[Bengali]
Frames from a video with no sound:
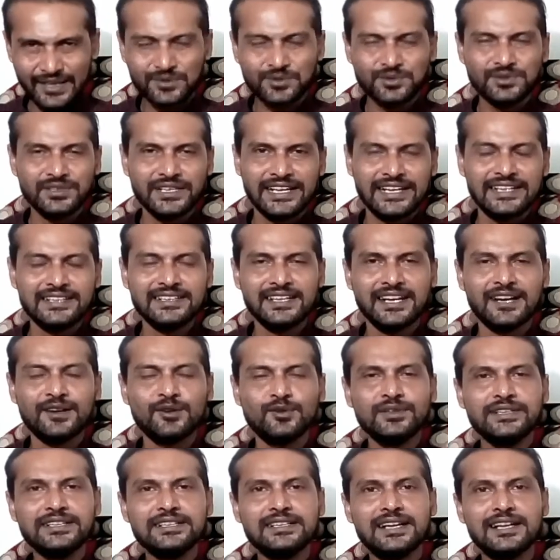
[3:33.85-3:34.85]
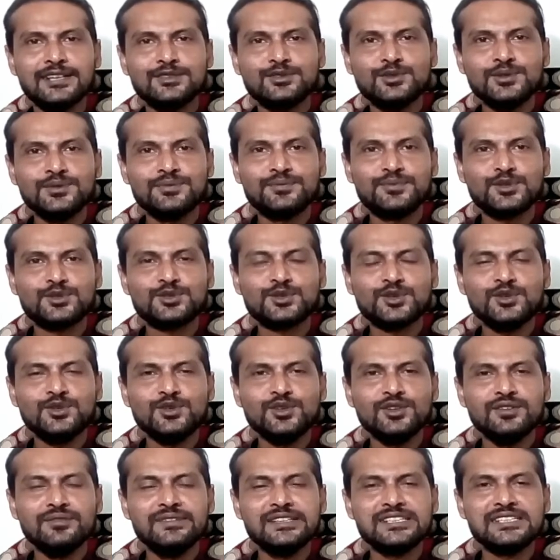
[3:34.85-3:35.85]
এখন নেট নাগরিকরা তো
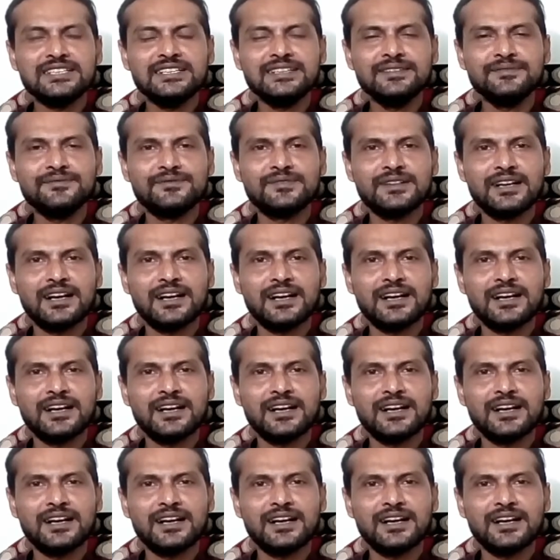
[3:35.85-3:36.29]
প্রচন্ড বেশি